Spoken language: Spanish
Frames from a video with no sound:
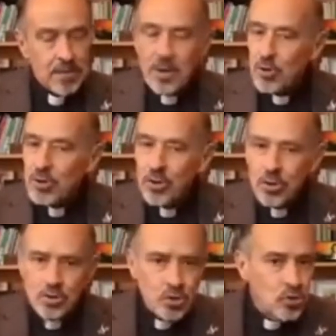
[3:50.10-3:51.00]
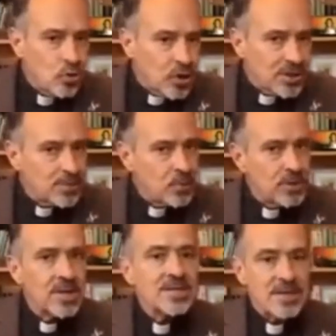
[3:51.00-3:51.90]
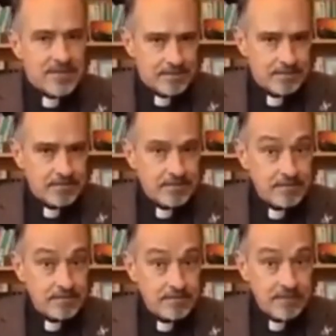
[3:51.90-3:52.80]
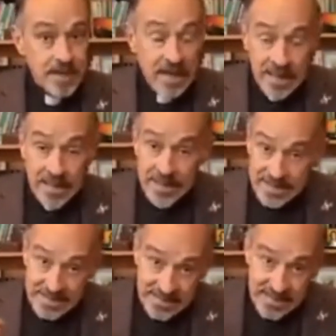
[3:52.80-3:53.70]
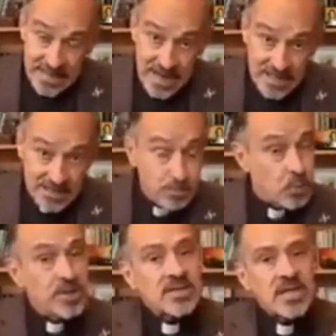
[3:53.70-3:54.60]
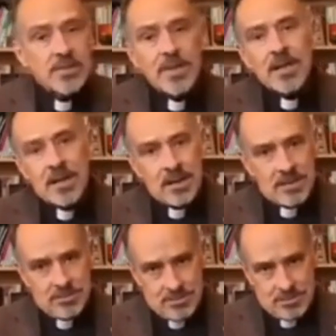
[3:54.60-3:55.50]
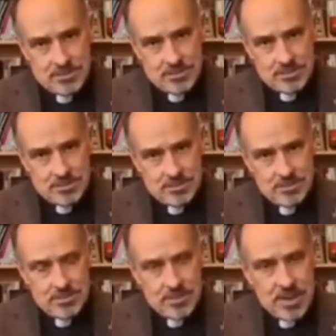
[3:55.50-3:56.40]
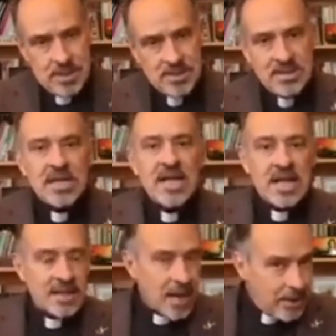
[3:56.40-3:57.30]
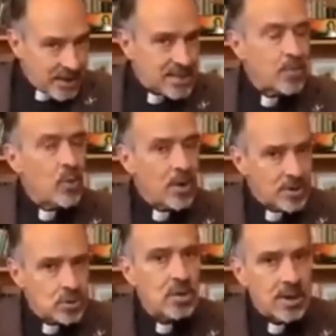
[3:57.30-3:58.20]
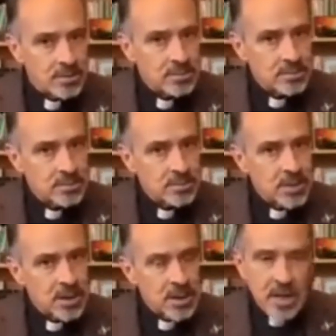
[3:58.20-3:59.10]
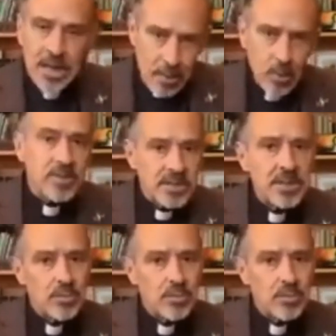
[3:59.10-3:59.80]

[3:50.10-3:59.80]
Pero Dios no responde así. Si la respuesta es verdadera, si la tabla se mueve sola, quien la mueve es el